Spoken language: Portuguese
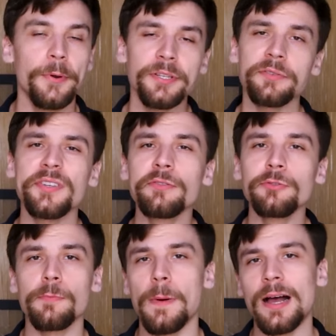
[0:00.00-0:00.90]
É por isso que o
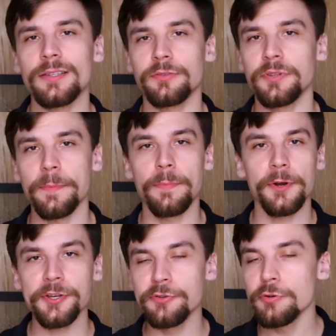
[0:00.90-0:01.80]
segundo passo,
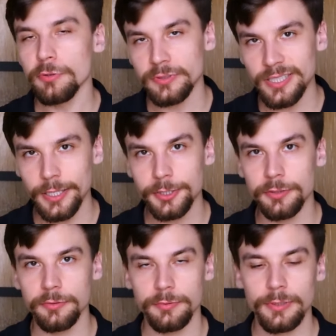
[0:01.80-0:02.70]
depois do
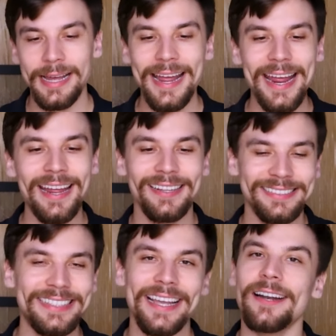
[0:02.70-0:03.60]
contexto, é
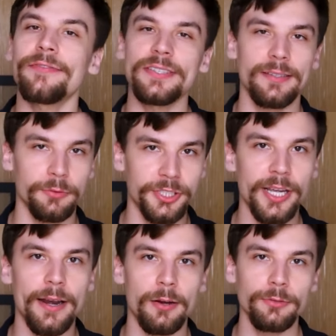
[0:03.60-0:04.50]
ter a visão
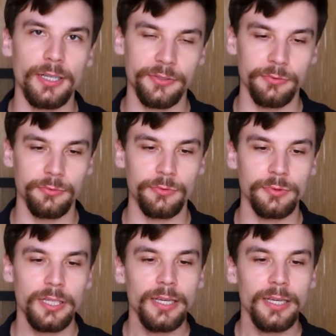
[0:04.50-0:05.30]
geral do assunto.